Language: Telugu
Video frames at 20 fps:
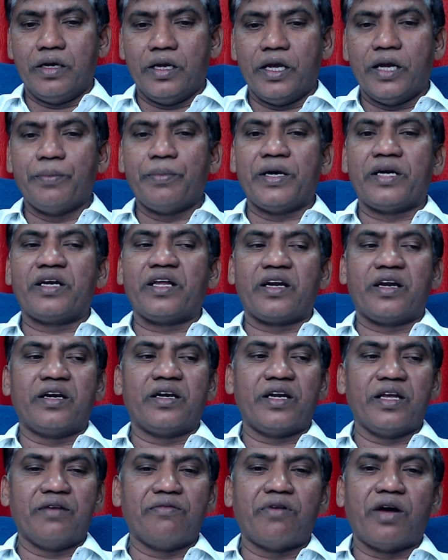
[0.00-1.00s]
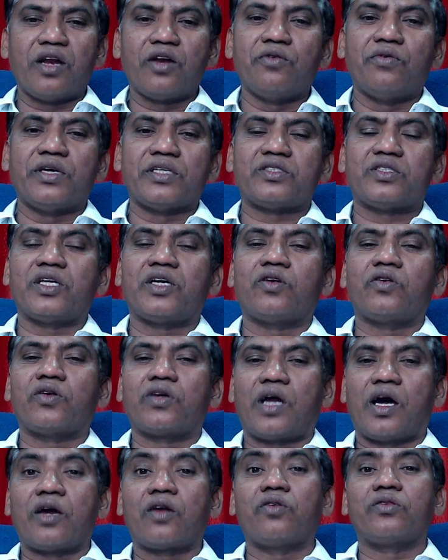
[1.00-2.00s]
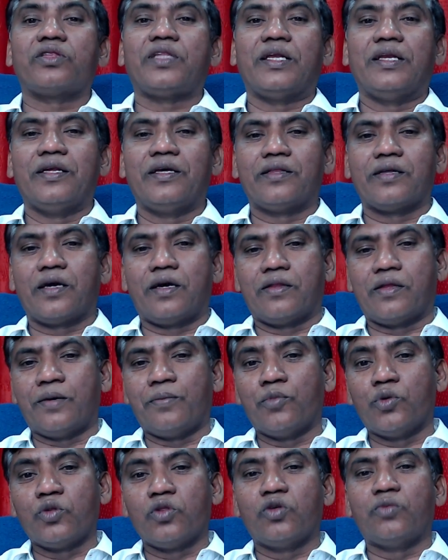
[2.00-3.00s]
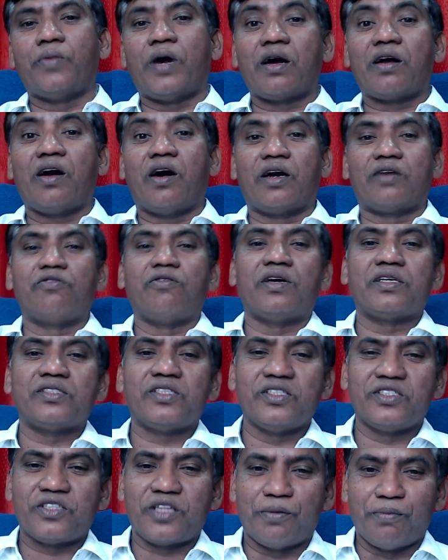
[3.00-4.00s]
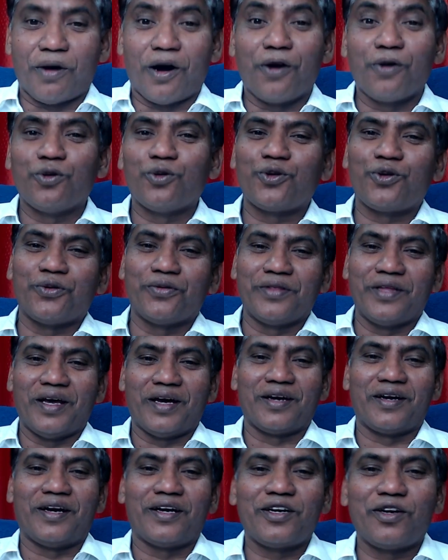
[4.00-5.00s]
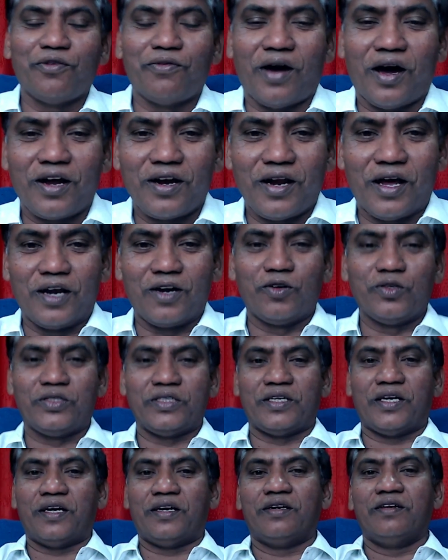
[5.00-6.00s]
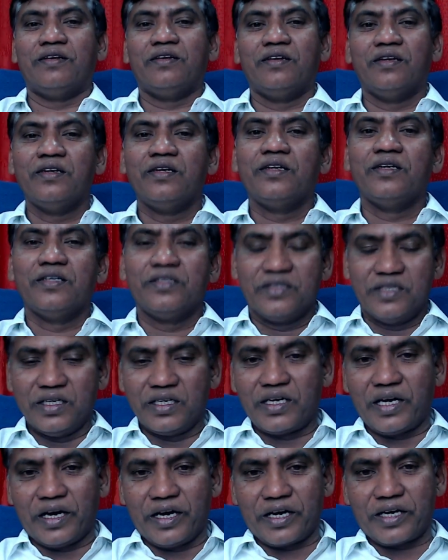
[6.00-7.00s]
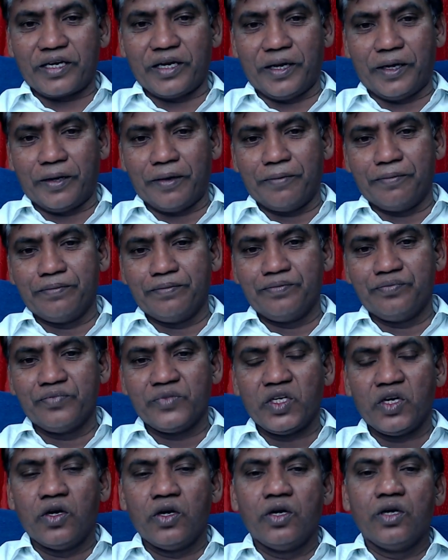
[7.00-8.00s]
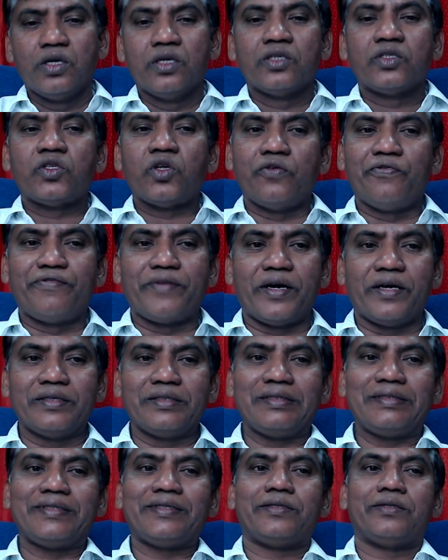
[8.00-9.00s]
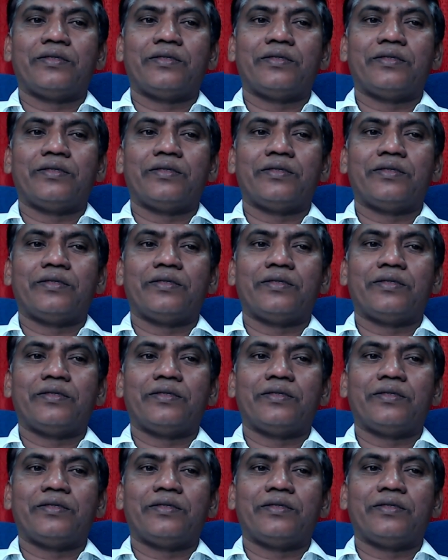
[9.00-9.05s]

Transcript: ఏమంటారంటే వాళ్ళు వస్తారో రారో తెలియదు కదా ముందు మాకు అడ్వాన్స్ ఇస్తే బాగుంటుంది అన్నట్టు వాళ్ళ ఆలోచన సి కరెక్టే సో ఫ్రెండ్స్